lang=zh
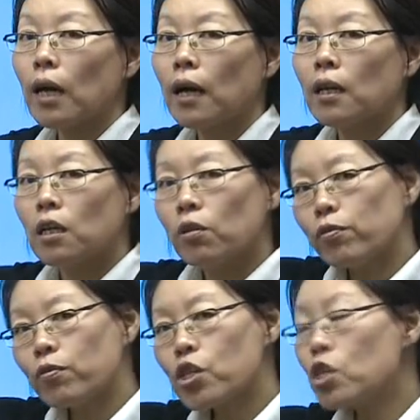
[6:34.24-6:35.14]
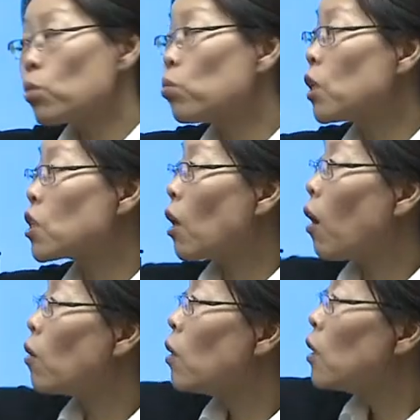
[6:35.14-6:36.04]
呢，俯视图的时候
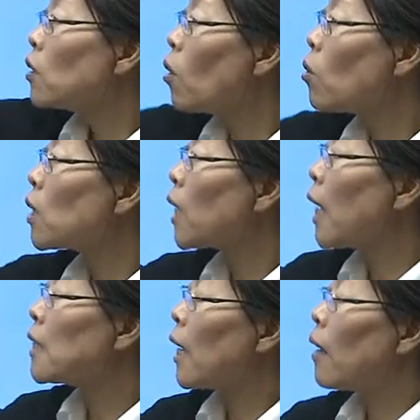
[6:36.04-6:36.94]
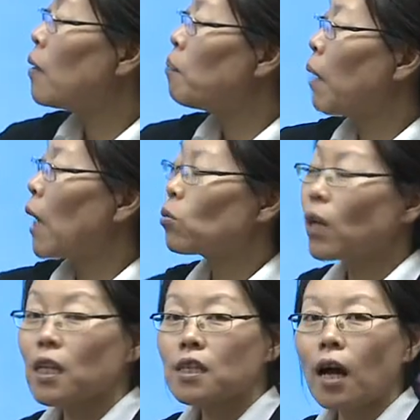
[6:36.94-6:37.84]
都是看见摆出
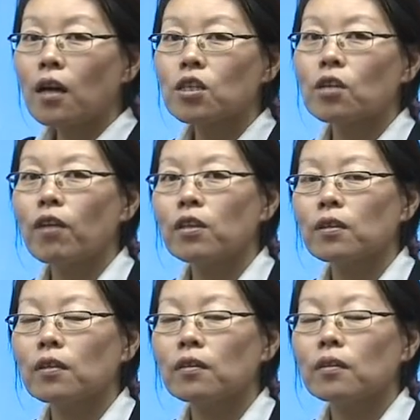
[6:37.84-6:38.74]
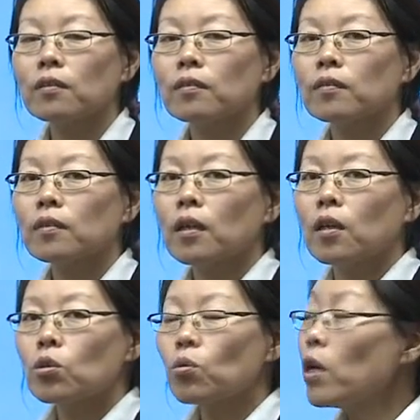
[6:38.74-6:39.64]
来的三个正方形，
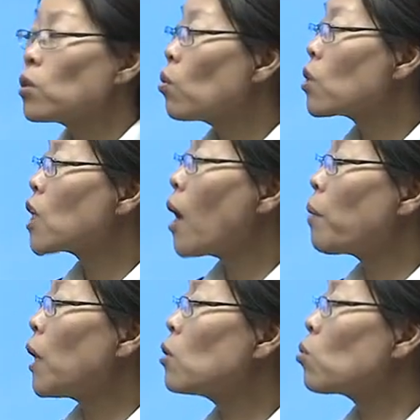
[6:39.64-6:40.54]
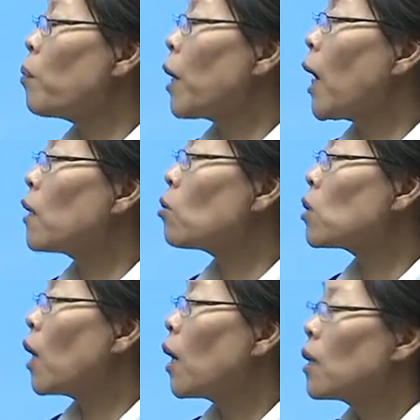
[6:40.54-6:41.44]
所以从上面和左面看都是
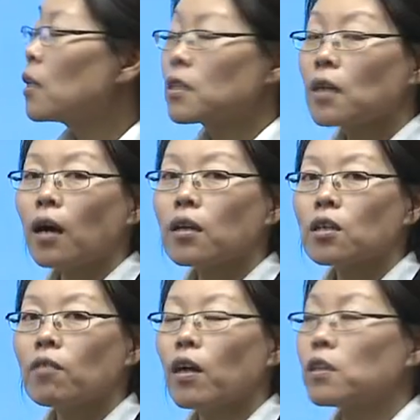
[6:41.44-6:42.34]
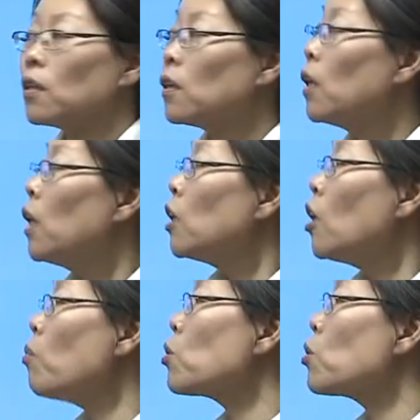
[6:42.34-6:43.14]
三个正方形。那么